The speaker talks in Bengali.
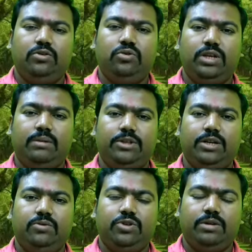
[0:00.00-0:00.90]
যদি আমাদের
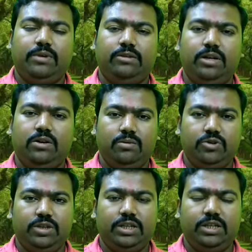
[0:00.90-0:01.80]
এই অনুষ্ঠান ভালো লাগে
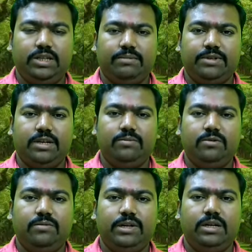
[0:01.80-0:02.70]
অবশ্যই চ্যানেলটি সাবস্ক্রাইব
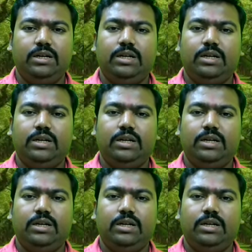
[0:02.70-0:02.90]
করবেন